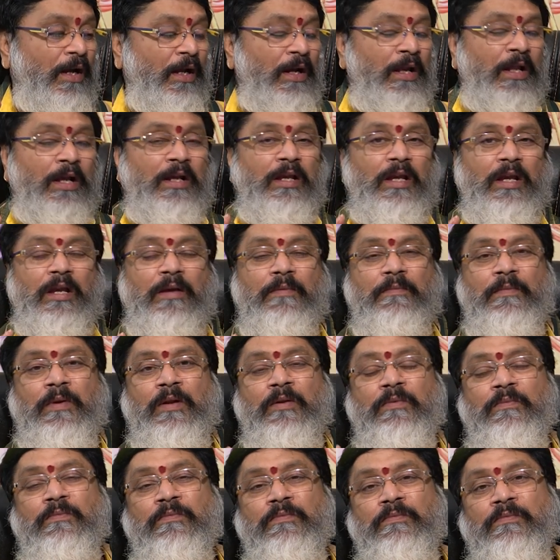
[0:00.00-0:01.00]
అలాగే
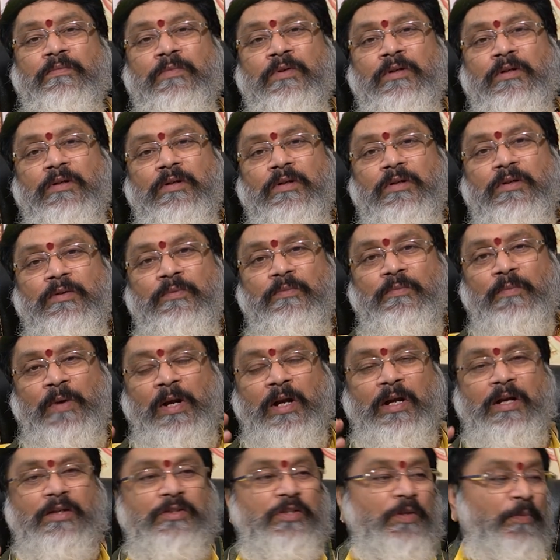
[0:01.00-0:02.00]
మనం
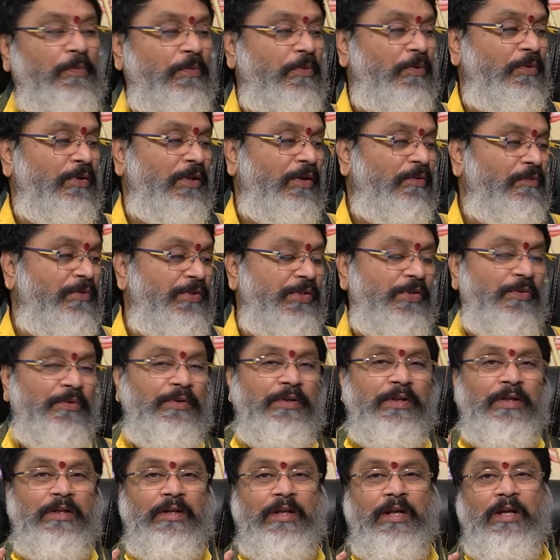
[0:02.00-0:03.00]
బాగా చెప్పుకోదగ్గ విషయం
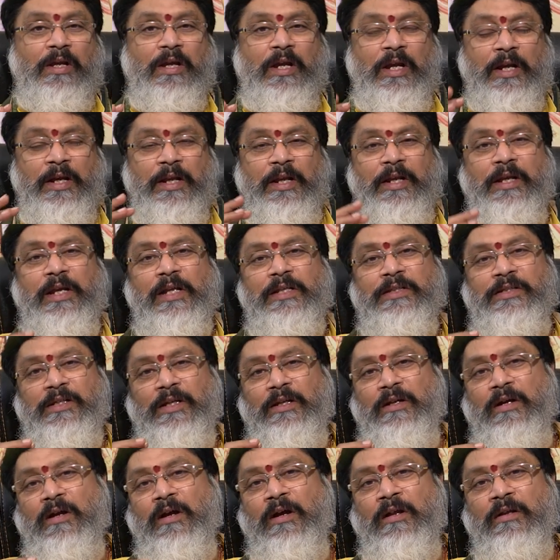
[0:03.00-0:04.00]
ఏంటంటే
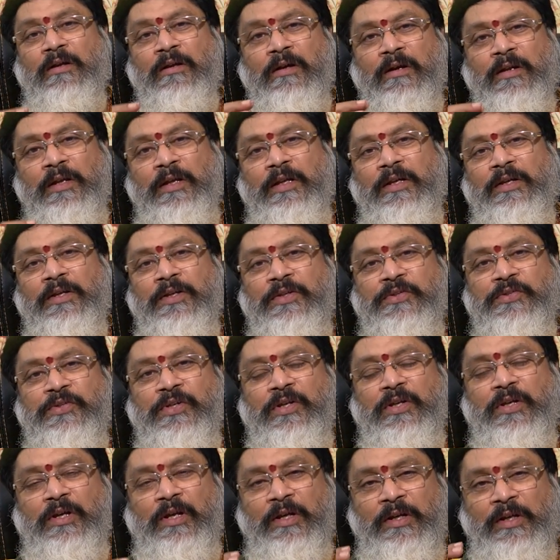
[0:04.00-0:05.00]
అగ్రికల్చర్ ఆర్గానిక్
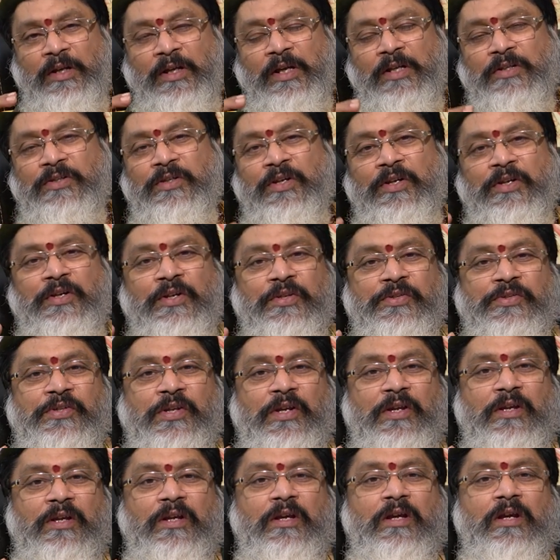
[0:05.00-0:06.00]
ఇండస్ట్రీ అగ్రికల్చర్
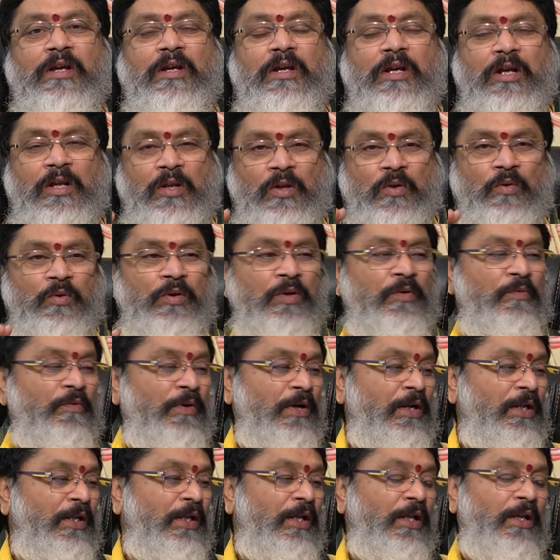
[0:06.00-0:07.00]
ఇండస్ట్రీలో ఉన్న
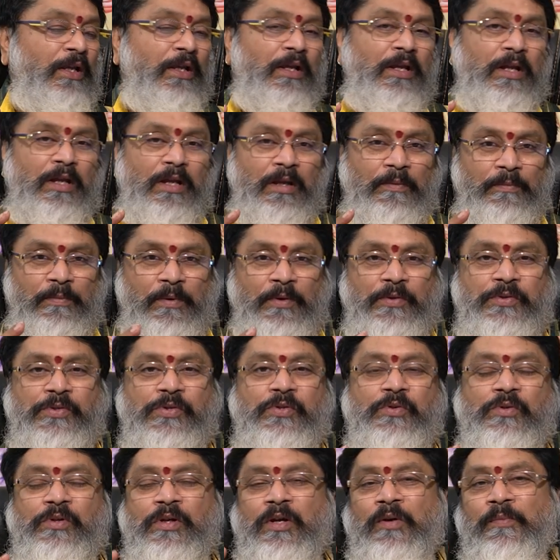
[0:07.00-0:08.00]
వాళ్ళకి
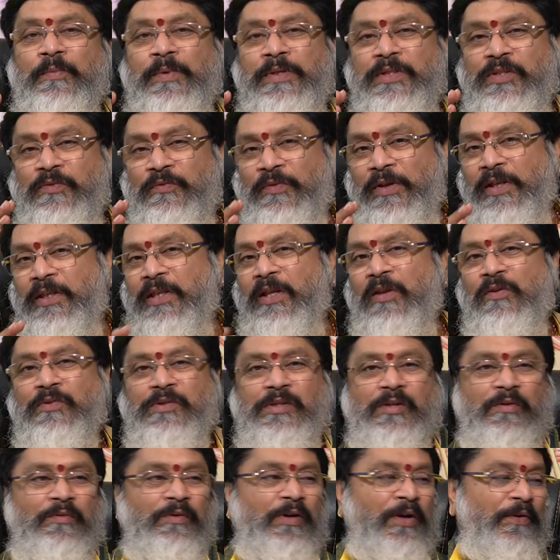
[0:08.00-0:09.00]
పాజిటివ్గా మంచి ఫలితాలు
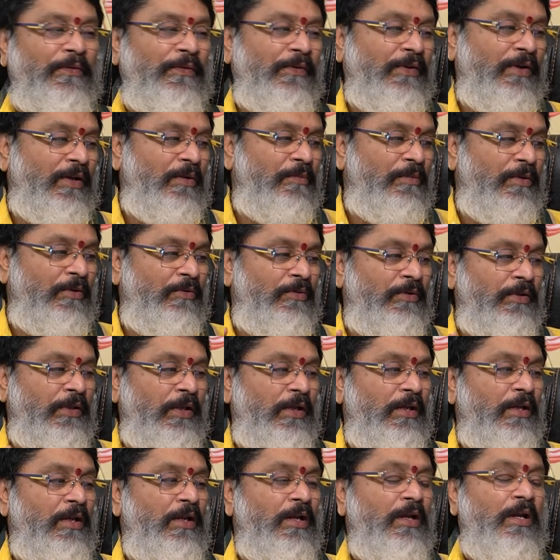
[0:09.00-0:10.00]
వచ్చే అవకాశం
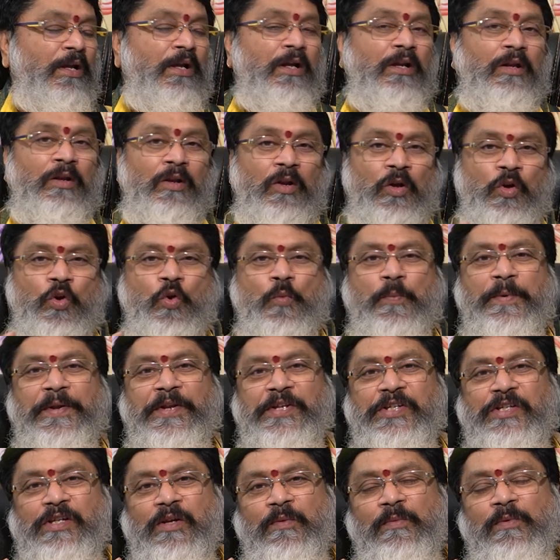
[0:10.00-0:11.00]
కనబడుతుంది లఘు
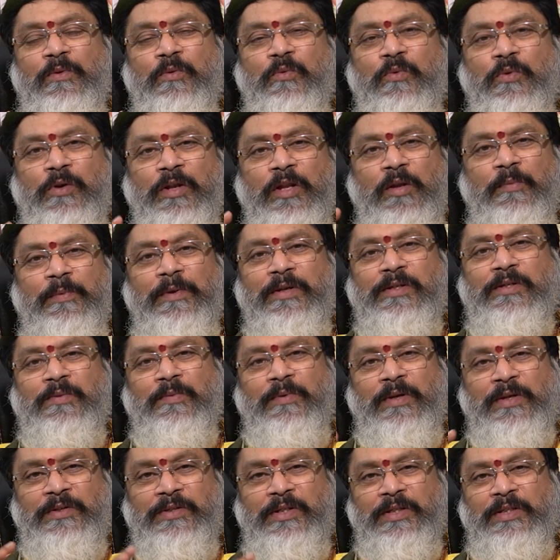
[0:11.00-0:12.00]
పరిశ్రమలు కుటీర
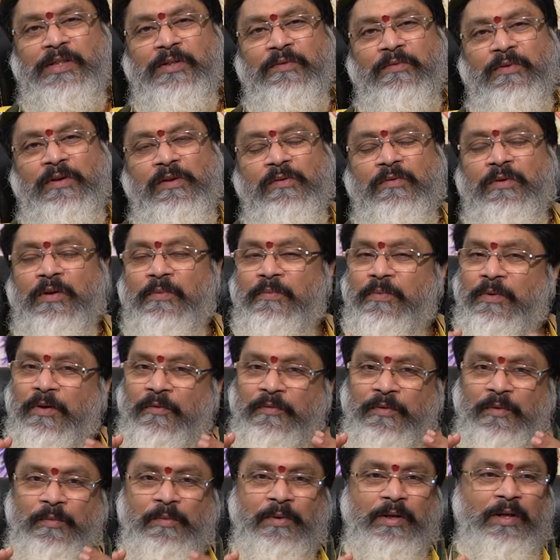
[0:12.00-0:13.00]
పరిశ్రమలు చేసే వాళ్ళు కూడా
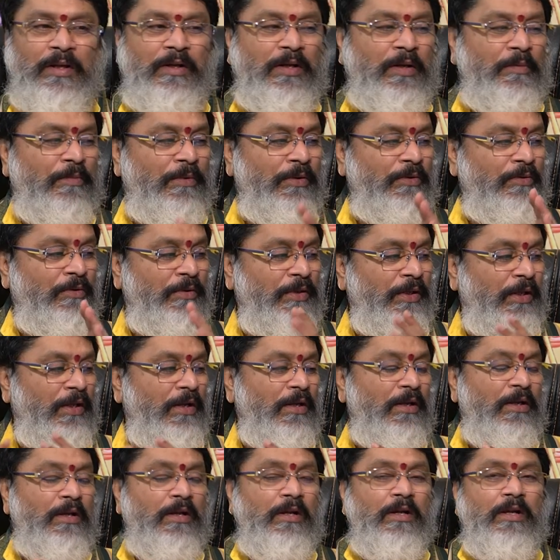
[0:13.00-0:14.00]
ప్రాఫిటబుల్గా కనబడుతుంది
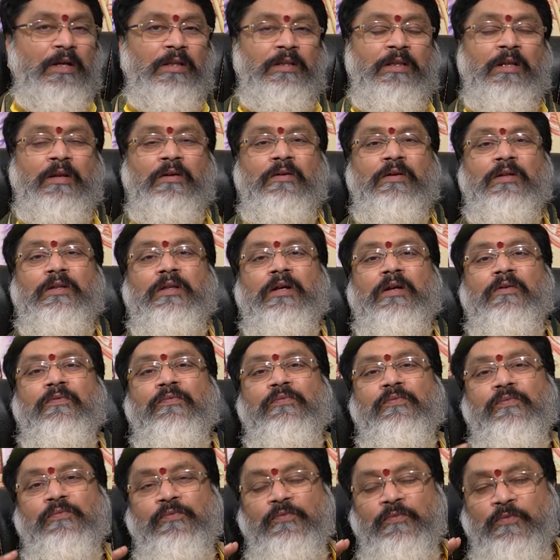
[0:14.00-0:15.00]
తర్వాత
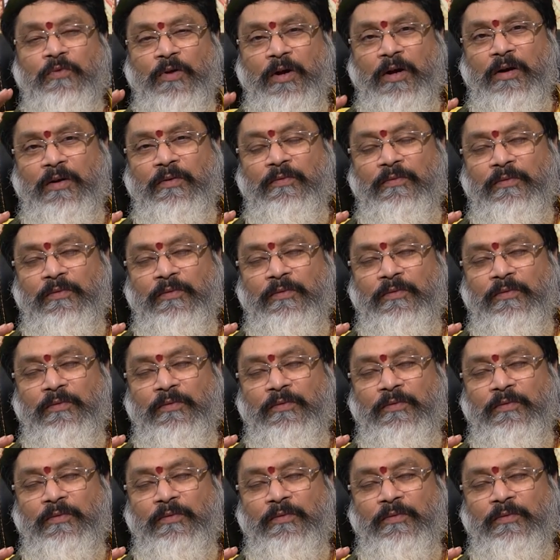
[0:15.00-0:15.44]
ఫా